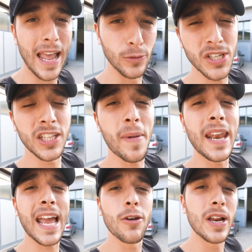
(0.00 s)
È due
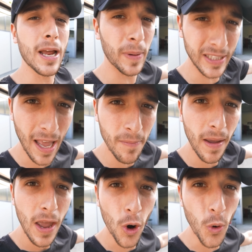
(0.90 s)
settimane che hanno il
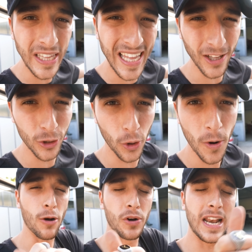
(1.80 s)
KTM qui dentro,
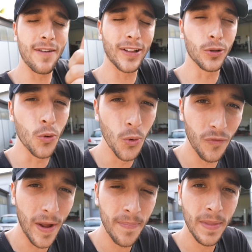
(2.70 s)
hanno rilevato
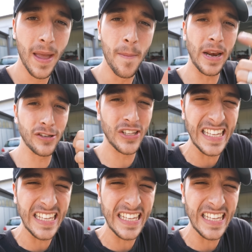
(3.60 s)
curve, preso i